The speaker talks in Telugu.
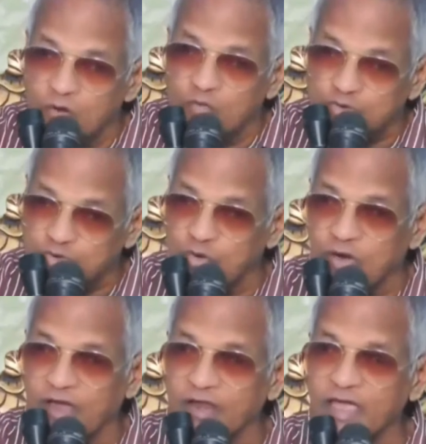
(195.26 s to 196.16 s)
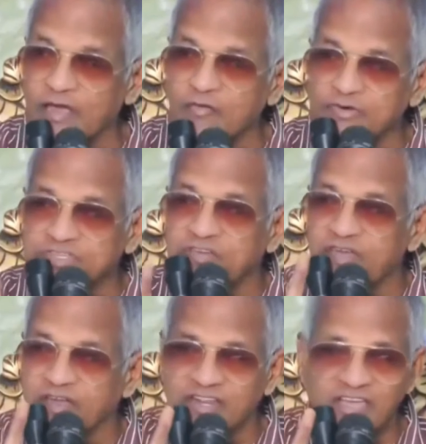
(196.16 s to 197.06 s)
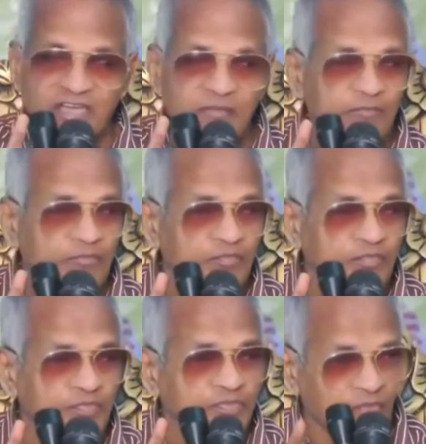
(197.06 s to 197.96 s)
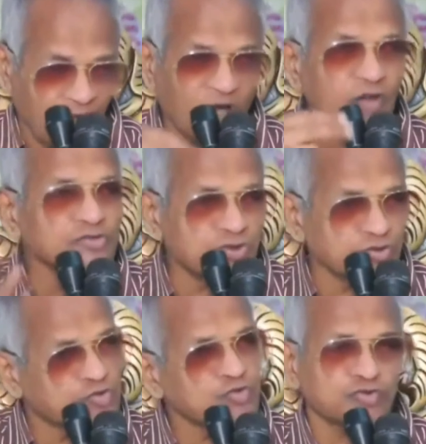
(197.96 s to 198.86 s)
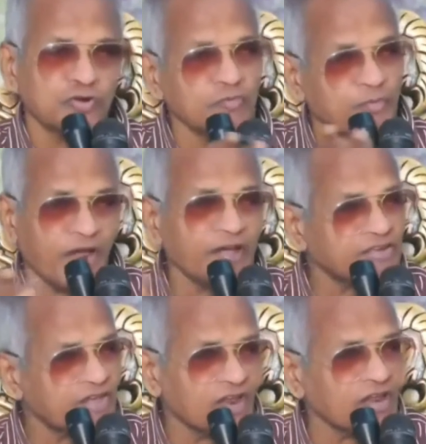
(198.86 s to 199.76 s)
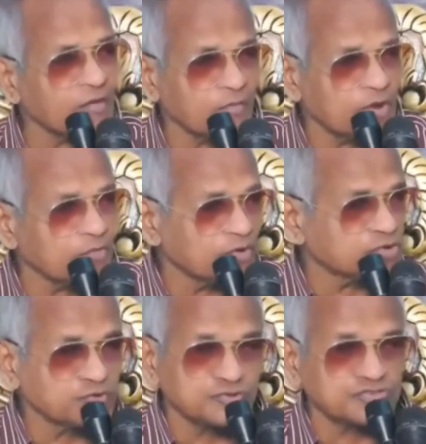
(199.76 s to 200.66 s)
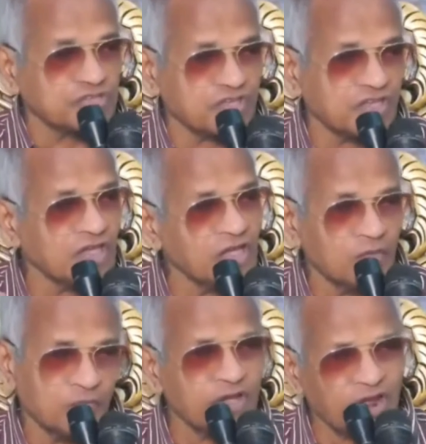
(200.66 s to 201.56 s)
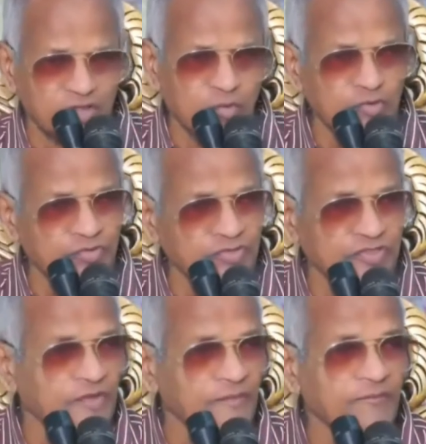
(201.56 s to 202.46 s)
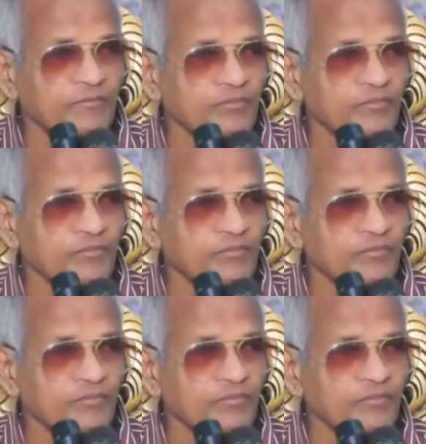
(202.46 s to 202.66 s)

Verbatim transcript: కళ్ళు మూసుకోగానే వచ్చేవేంటి ఆలోచన చూసుకోండి ప్రాక్టికల్గా మీరు మీరు చూస్తే మీకు అర్థమవుతుంది ఇది